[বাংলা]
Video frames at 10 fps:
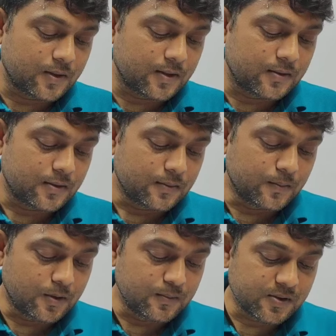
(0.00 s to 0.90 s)
হলেন
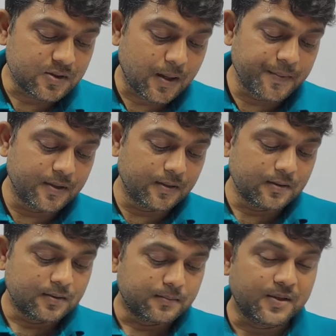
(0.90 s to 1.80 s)
মোহাম্মদ শামি
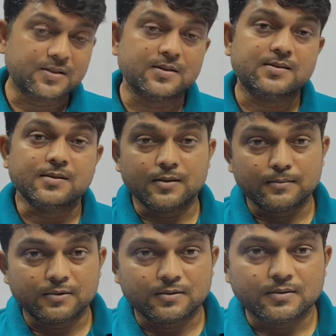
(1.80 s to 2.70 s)
পাঁচের সি
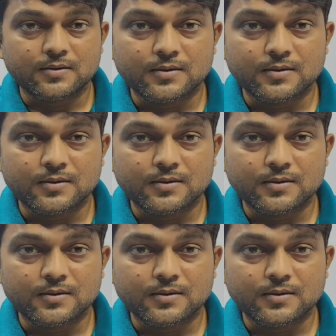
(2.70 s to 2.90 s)
নম্বর